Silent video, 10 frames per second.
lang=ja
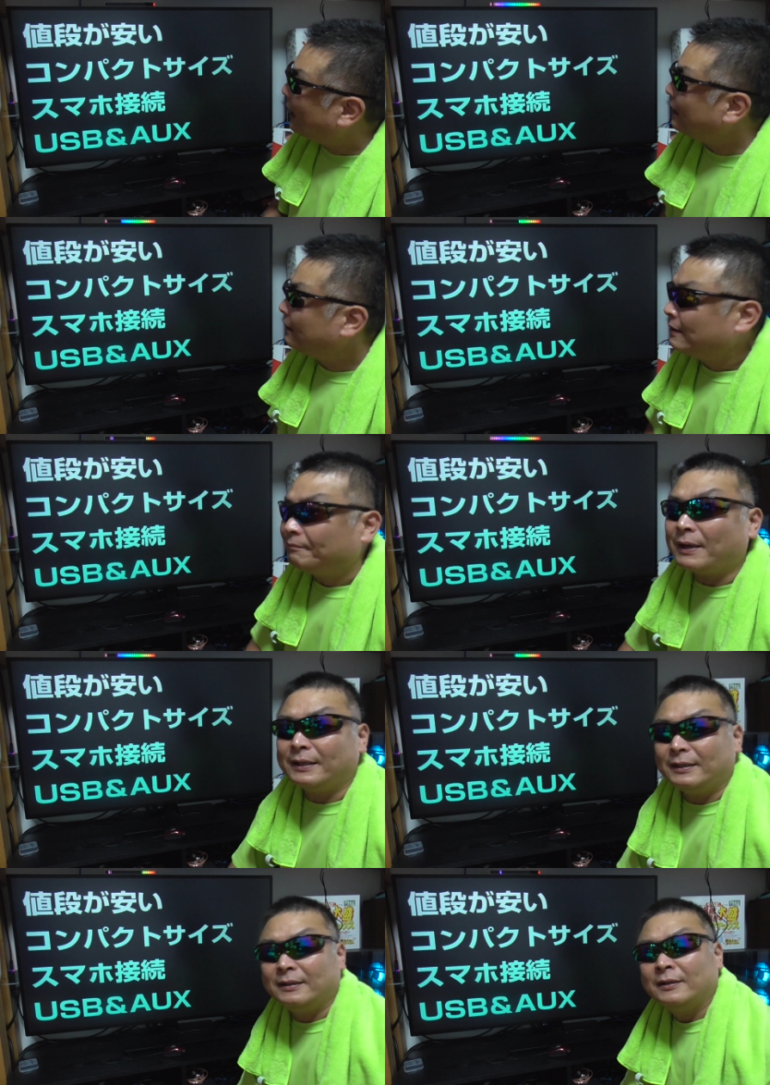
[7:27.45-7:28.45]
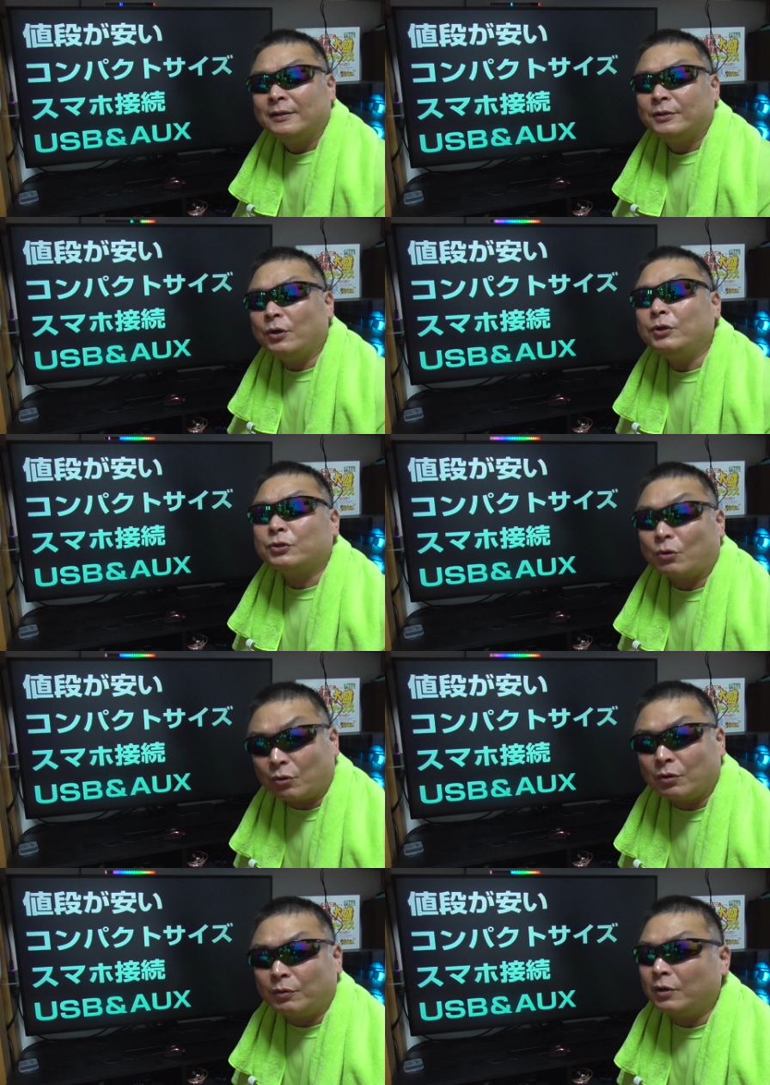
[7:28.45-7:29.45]
はいまあ良いと
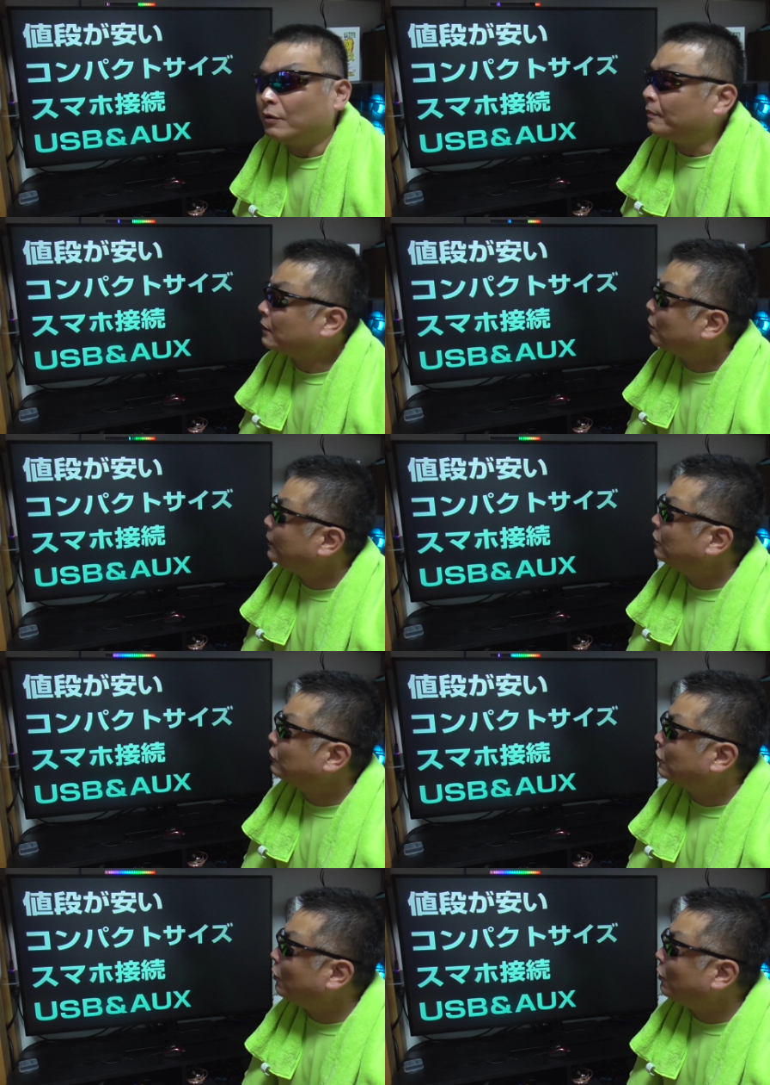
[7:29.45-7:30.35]
ころをまとめる